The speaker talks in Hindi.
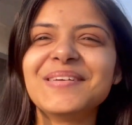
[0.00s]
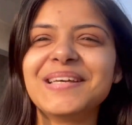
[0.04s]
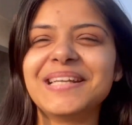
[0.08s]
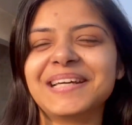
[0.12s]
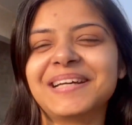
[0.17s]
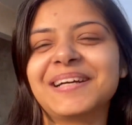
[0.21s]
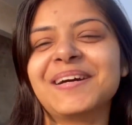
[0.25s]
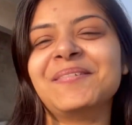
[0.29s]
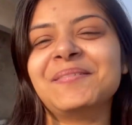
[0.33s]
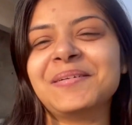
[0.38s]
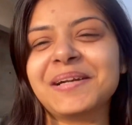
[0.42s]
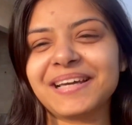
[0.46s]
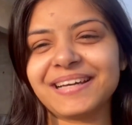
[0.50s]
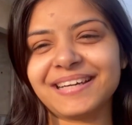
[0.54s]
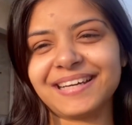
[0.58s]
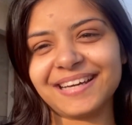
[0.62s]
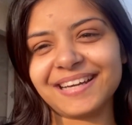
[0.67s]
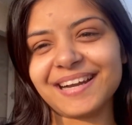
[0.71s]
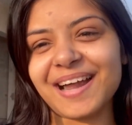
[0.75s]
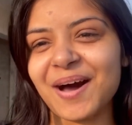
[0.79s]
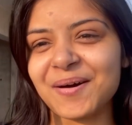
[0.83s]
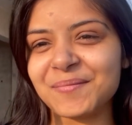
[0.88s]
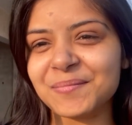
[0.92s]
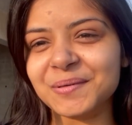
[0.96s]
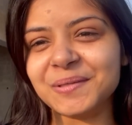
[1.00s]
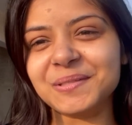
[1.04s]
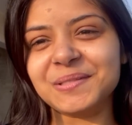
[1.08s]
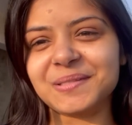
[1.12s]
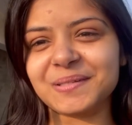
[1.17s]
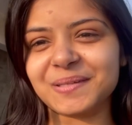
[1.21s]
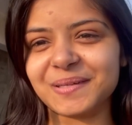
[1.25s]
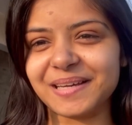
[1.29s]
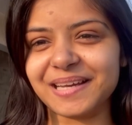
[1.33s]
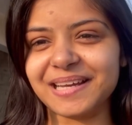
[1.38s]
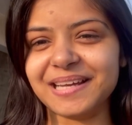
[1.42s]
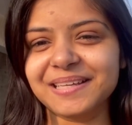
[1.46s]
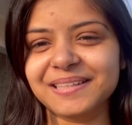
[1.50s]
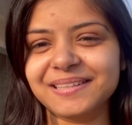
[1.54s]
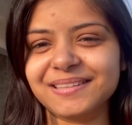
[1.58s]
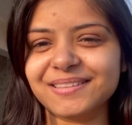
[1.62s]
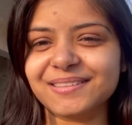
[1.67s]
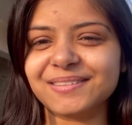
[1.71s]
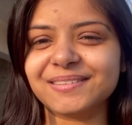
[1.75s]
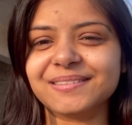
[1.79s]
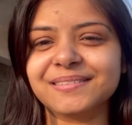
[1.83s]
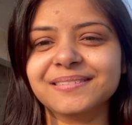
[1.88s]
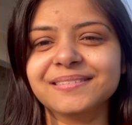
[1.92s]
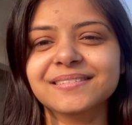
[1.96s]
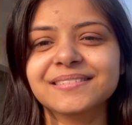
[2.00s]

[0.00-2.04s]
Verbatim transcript: मेरे कपड़े ख़राब हो चुके हैं तो